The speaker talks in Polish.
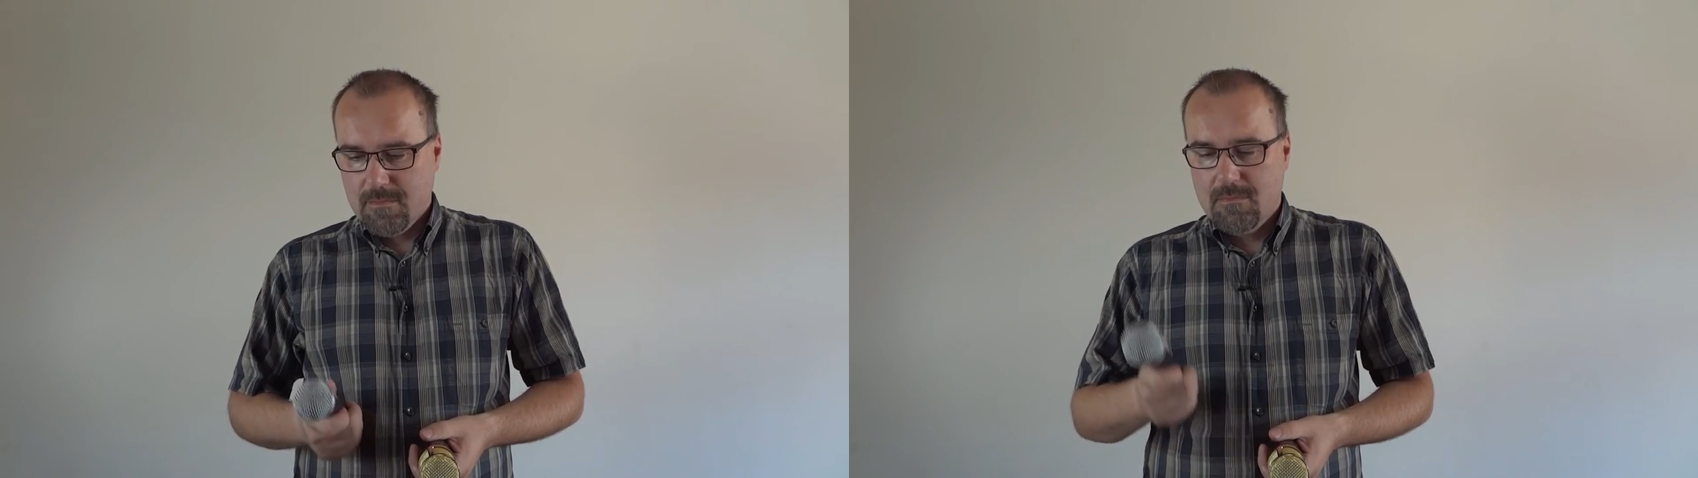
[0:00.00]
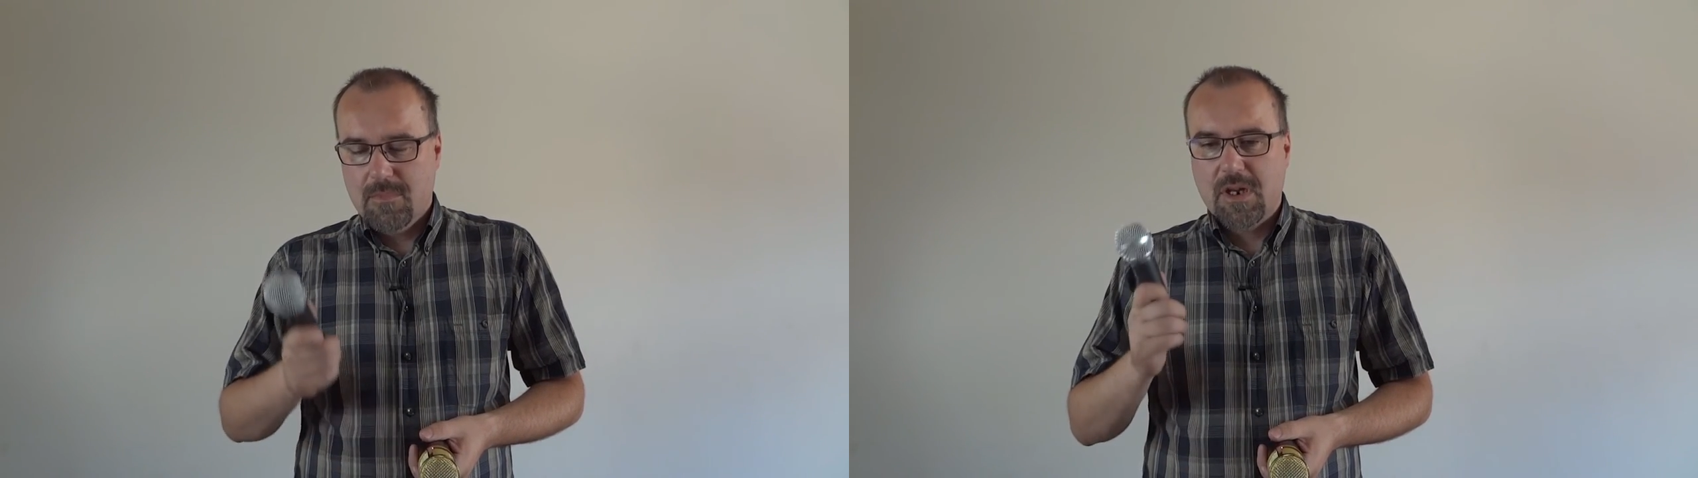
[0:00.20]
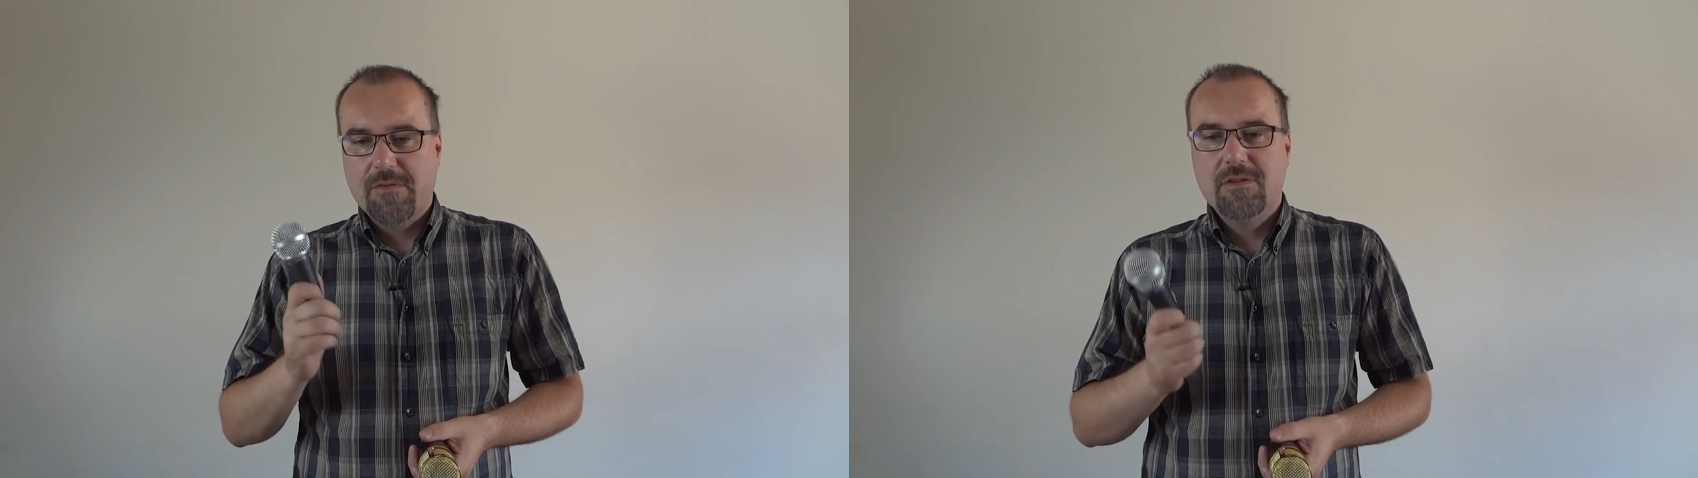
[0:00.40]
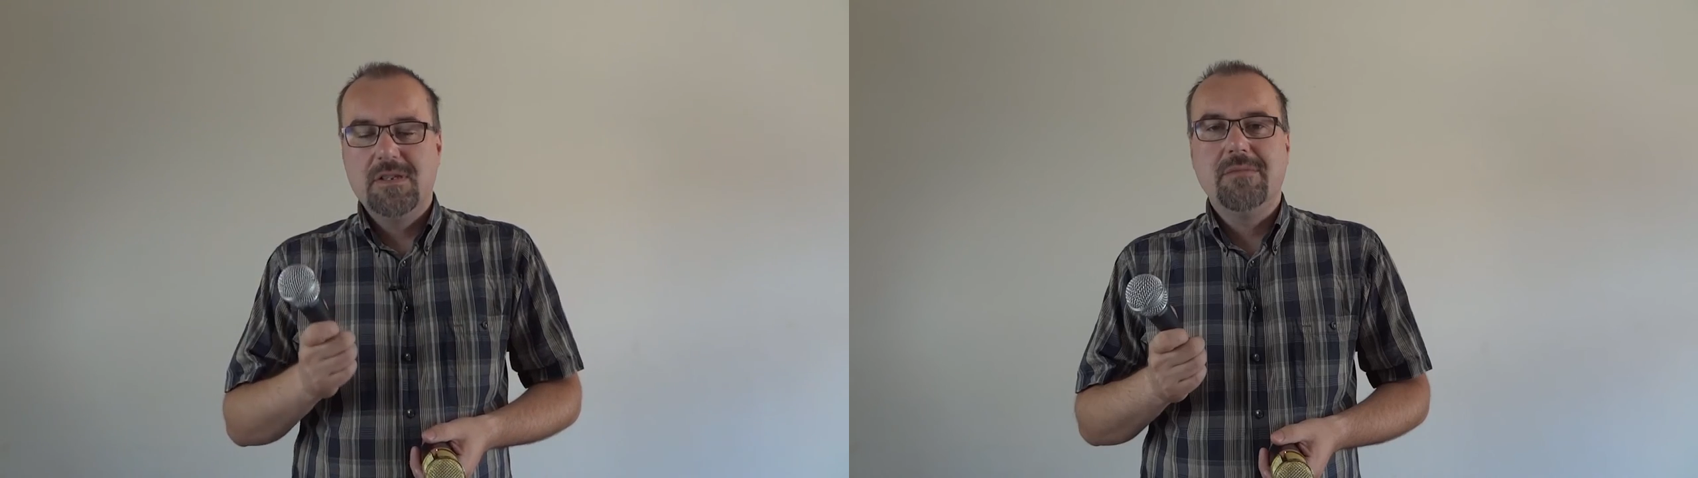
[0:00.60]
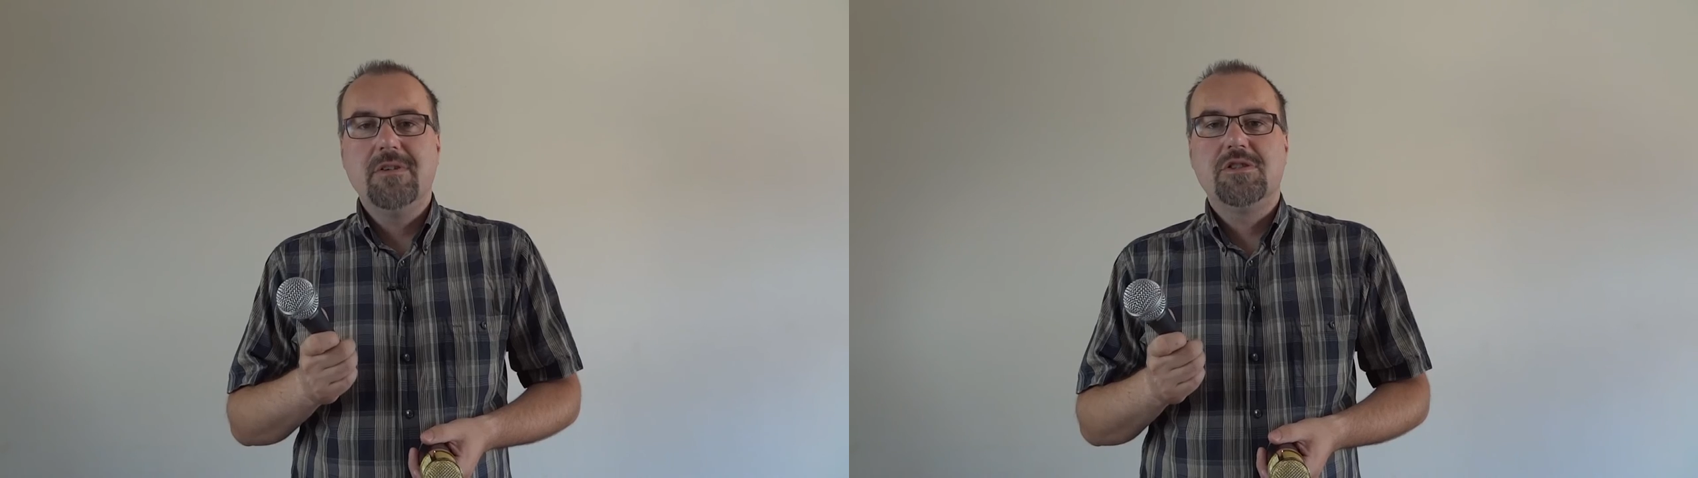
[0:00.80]
Mikrofon
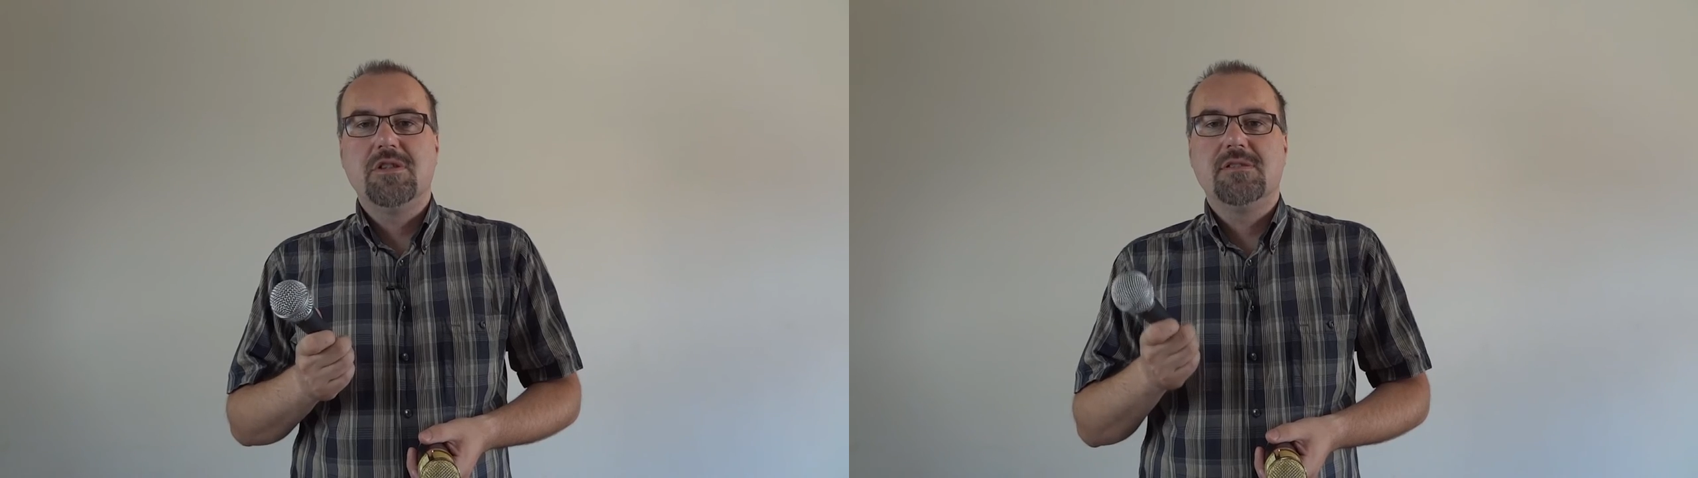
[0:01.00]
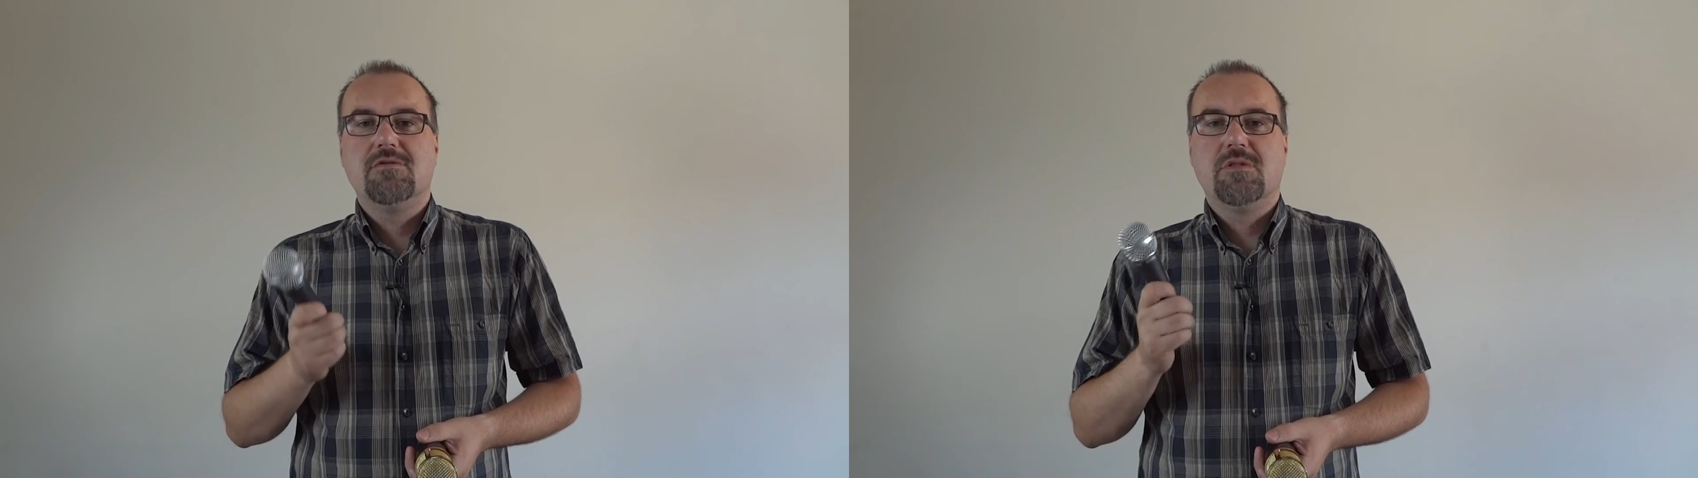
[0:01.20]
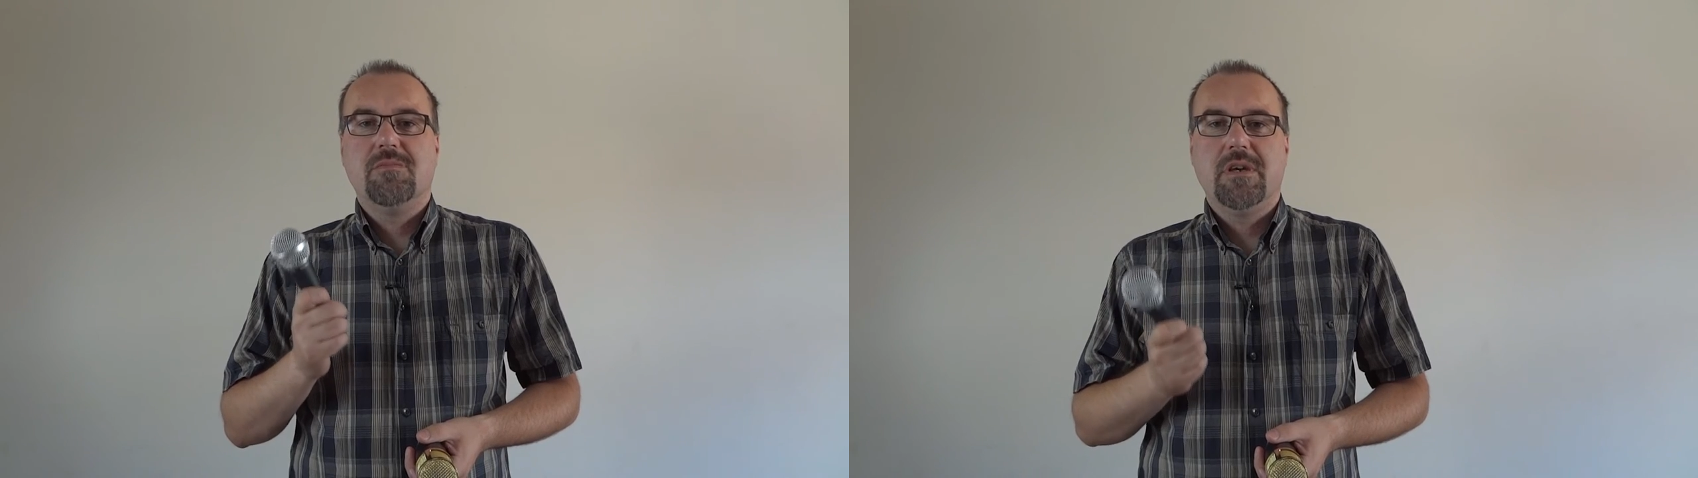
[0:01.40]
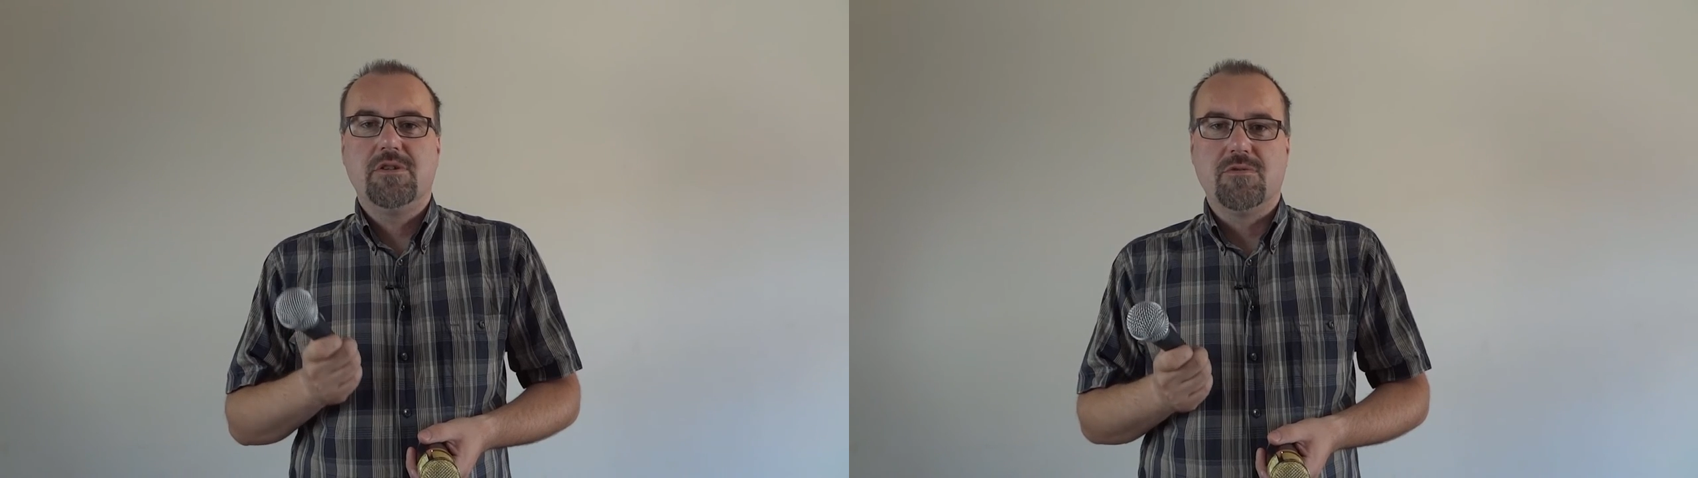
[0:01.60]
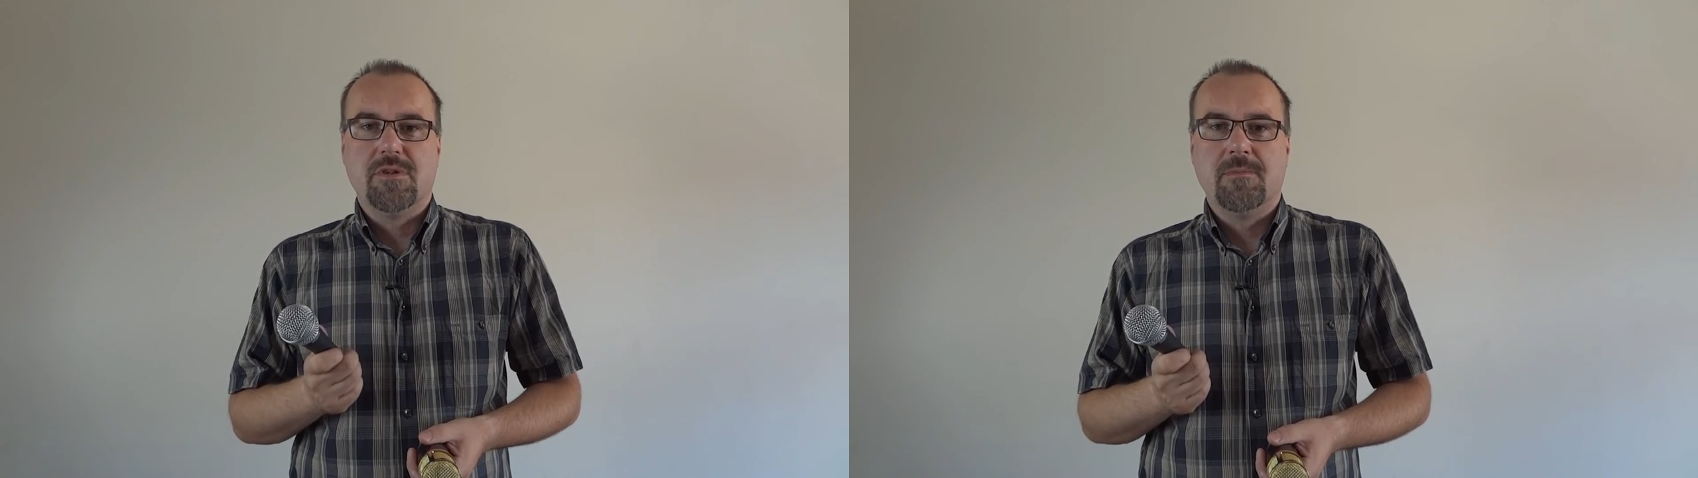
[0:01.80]
dynamiczny jest dużo mniej
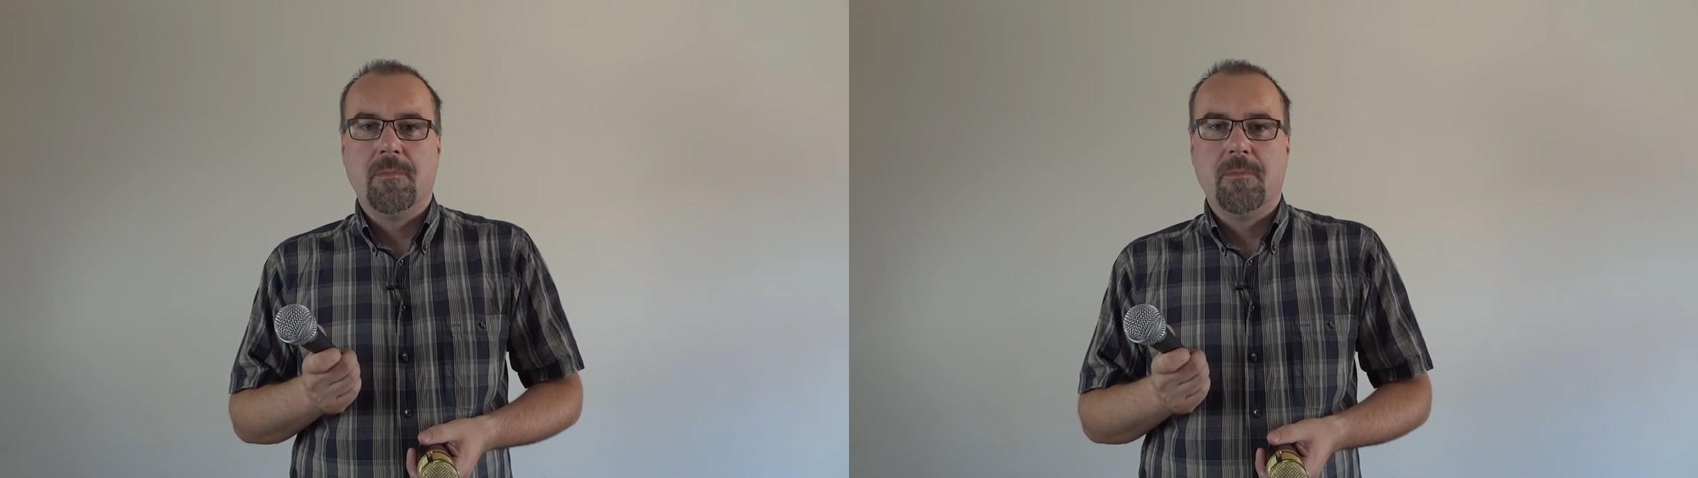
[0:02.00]
czuły.